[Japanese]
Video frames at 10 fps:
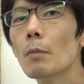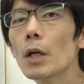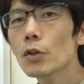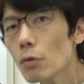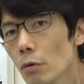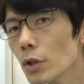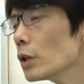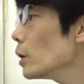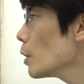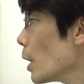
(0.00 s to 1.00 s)
まあ正
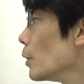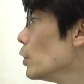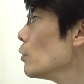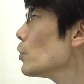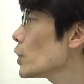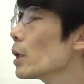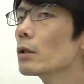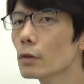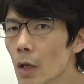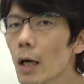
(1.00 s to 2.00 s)
直言えば入試
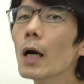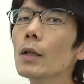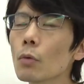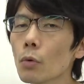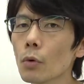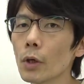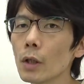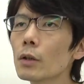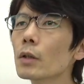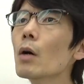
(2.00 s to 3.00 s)
ランク高いところへ
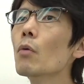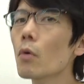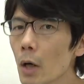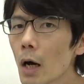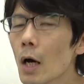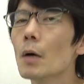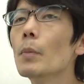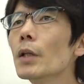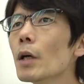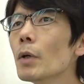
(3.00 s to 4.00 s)
行った方が
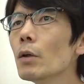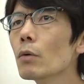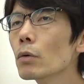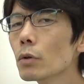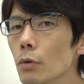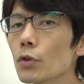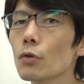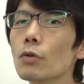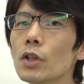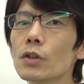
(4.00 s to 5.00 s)
学べることの
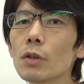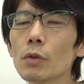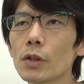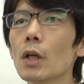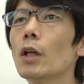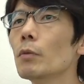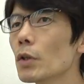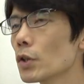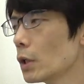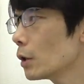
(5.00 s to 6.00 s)
充実にもつながり
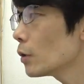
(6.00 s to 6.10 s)
ますし、